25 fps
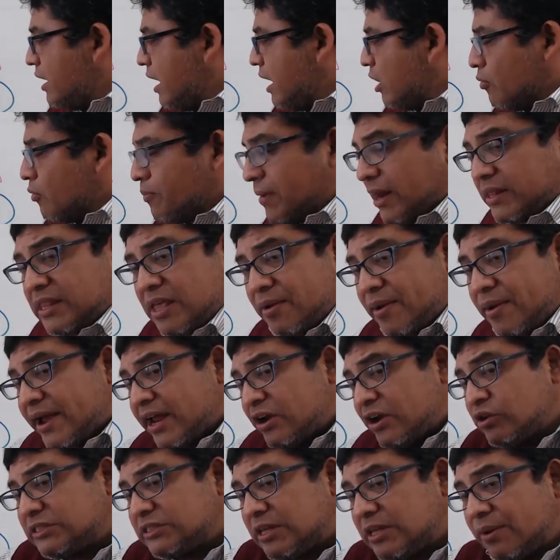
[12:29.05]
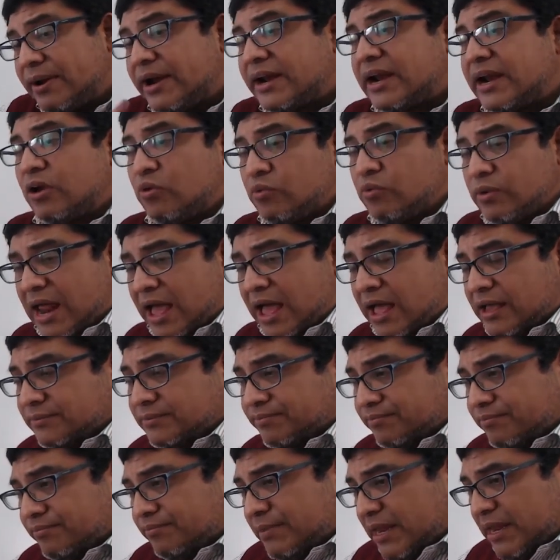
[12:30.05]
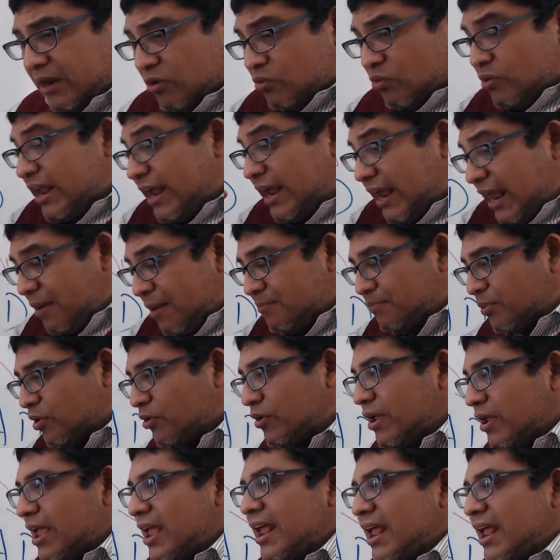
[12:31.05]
las cooperativas que no estaban reguladas? Miren, un ejemplo.